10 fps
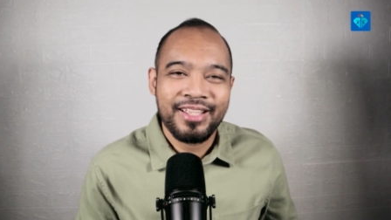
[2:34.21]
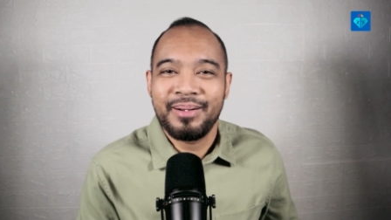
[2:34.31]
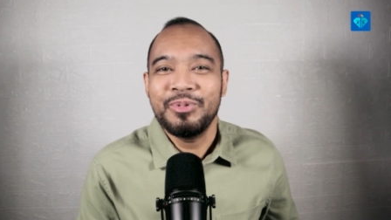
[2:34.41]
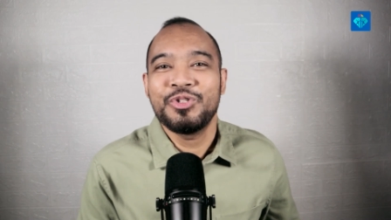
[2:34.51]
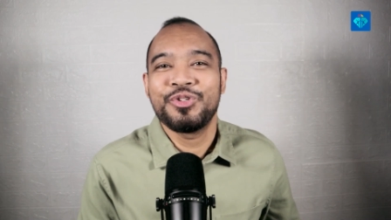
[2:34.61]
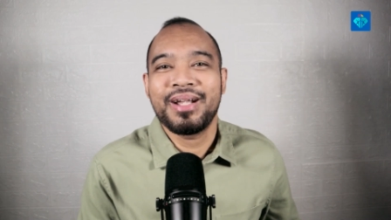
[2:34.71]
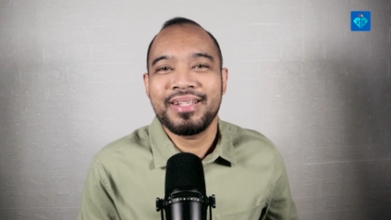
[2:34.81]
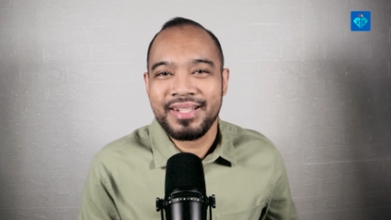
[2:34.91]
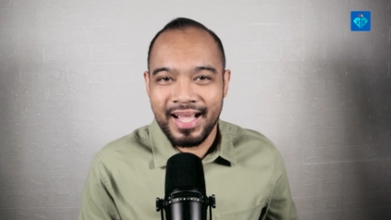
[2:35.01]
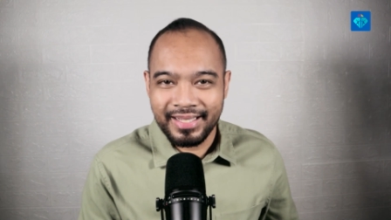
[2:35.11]
Namun saudara
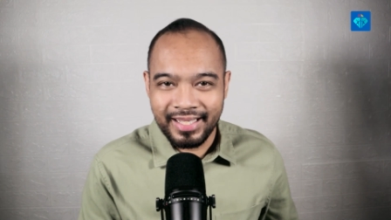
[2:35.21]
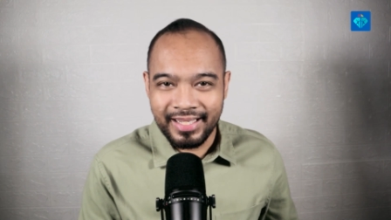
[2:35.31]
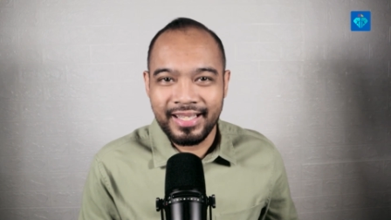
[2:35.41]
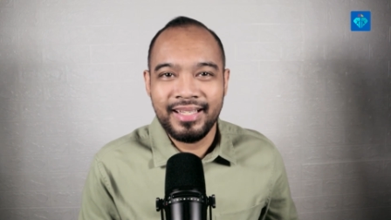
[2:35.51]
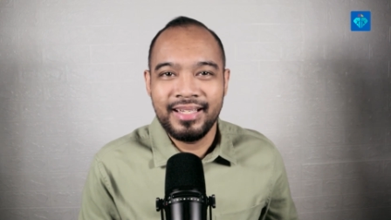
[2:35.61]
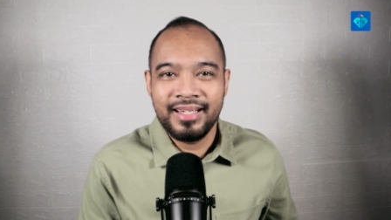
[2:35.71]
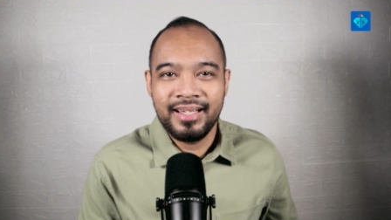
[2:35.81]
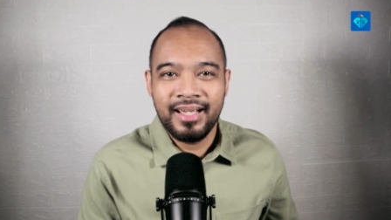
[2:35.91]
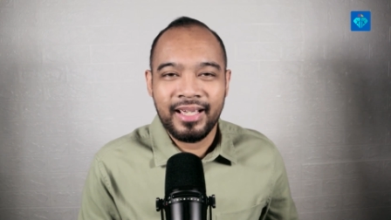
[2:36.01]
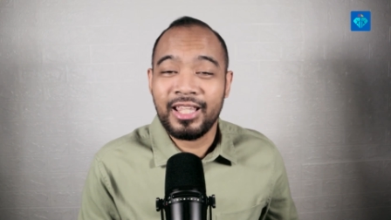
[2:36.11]
saat ini
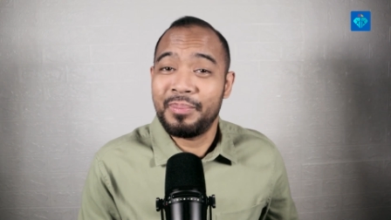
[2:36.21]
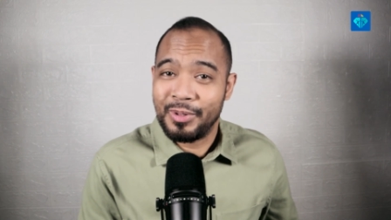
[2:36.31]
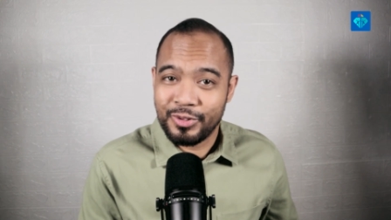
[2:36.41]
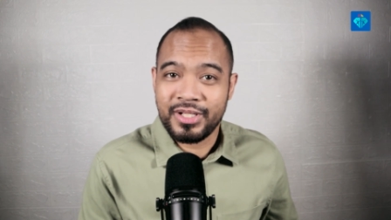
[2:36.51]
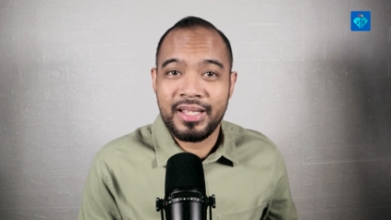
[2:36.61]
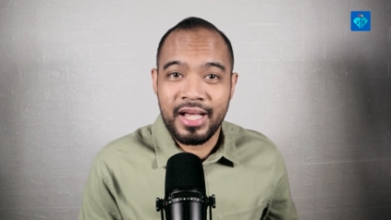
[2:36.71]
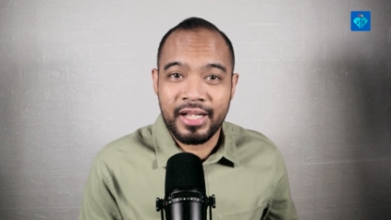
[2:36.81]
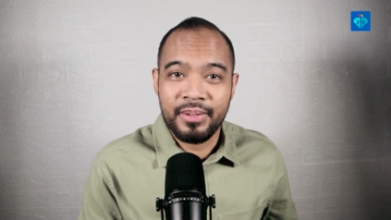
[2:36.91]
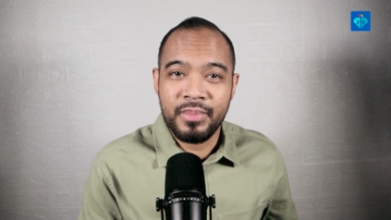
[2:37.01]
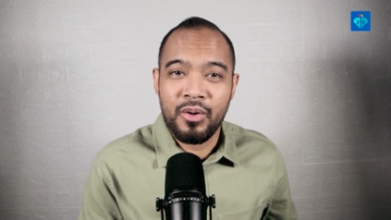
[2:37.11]
kita perlu
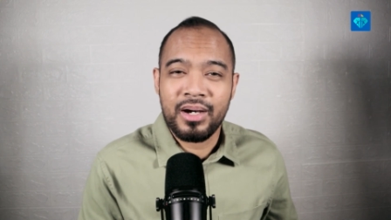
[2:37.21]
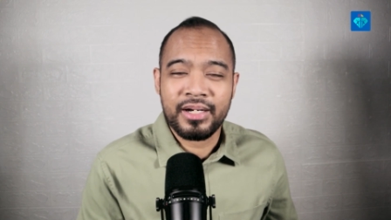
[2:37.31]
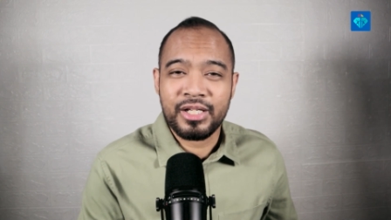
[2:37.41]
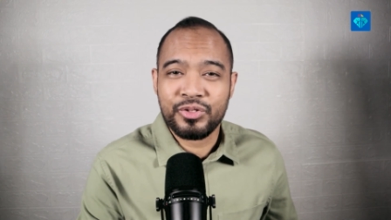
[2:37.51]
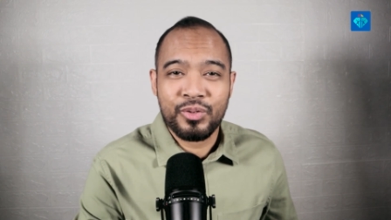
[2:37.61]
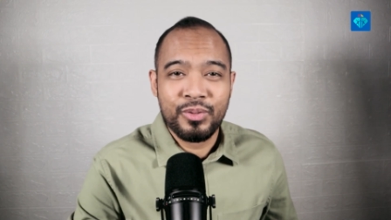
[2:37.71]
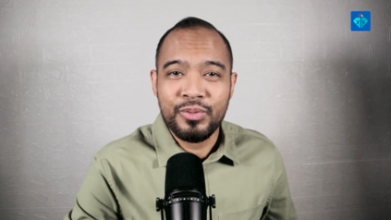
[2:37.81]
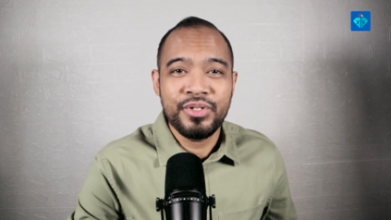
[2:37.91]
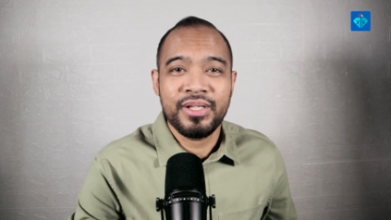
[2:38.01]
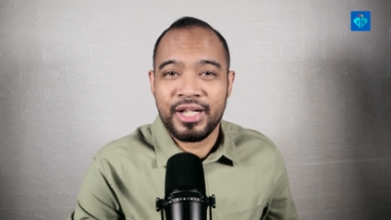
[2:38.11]
sadari bahwa
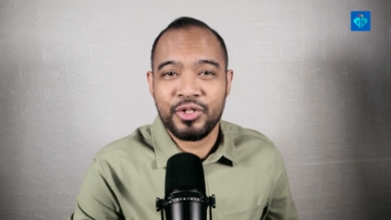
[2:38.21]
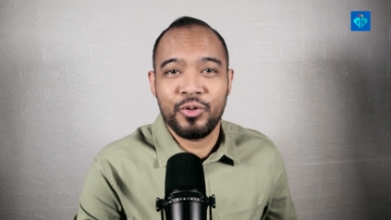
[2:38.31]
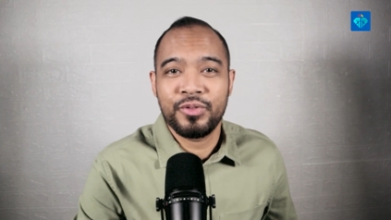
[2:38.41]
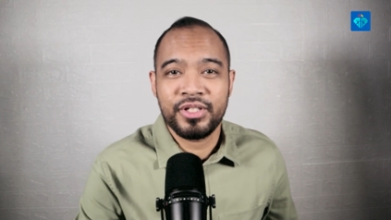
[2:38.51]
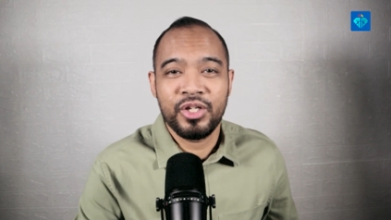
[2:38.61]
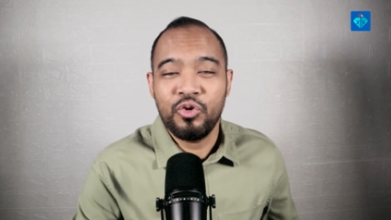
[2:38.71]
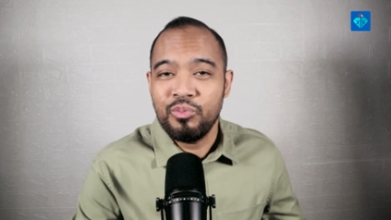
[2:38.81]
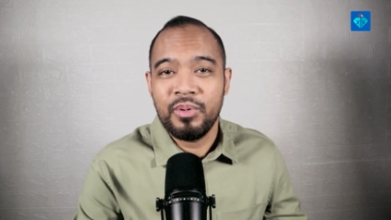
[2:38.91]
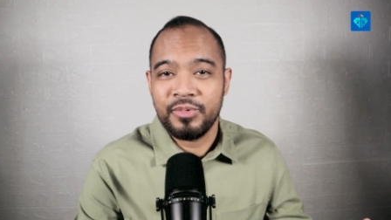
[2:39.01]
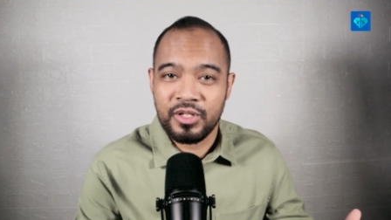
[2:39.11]
resolusi-resolusi
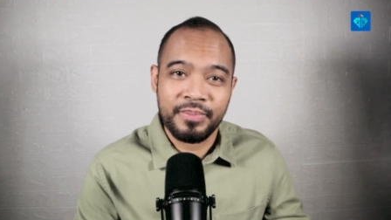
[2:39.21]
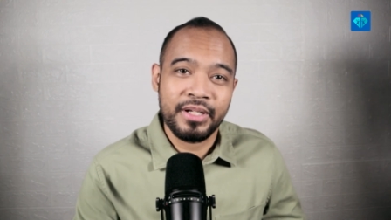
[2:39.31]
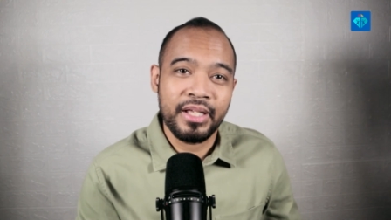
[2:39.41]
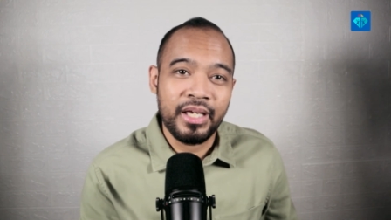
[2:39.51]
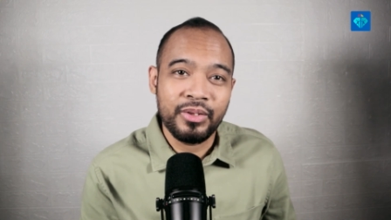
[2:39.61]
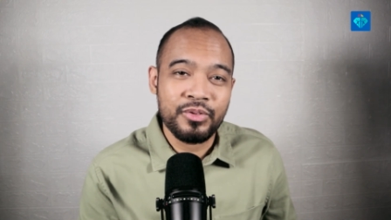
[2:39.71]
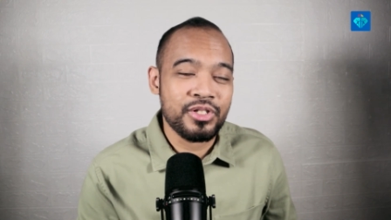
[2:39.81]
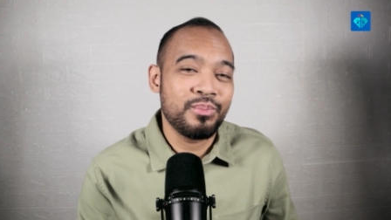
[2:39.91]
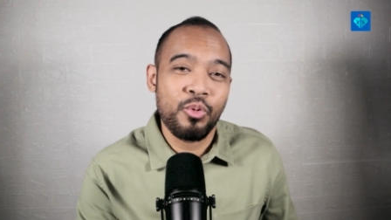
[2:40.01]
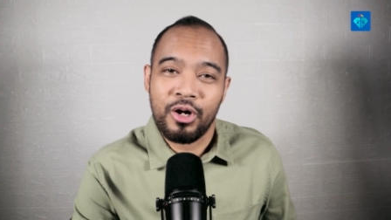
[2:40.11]
umum seperti itu
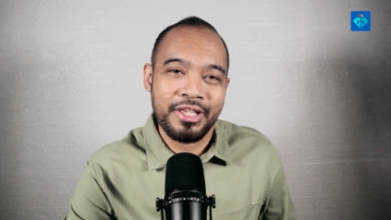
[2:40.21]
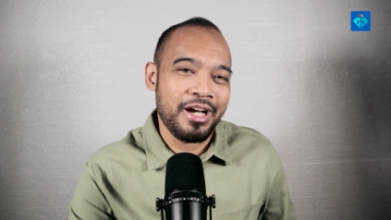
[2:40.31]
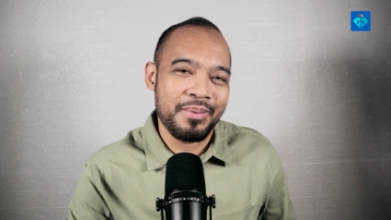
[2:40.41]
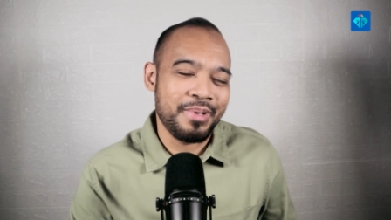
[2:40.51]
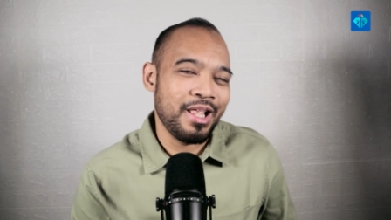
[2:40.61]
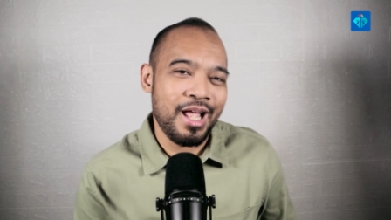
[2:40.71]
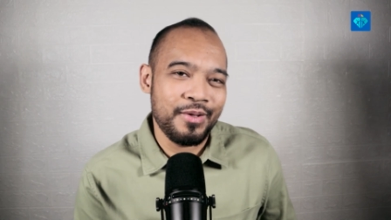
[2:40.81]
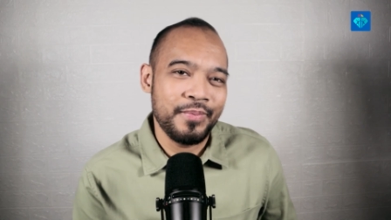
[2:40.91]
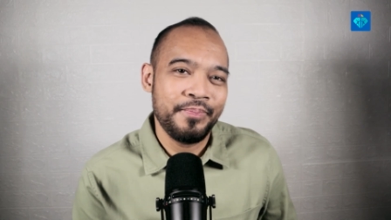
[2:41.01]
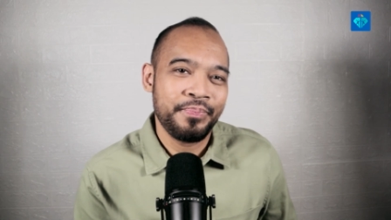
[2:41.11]
semuanya akan berlalu.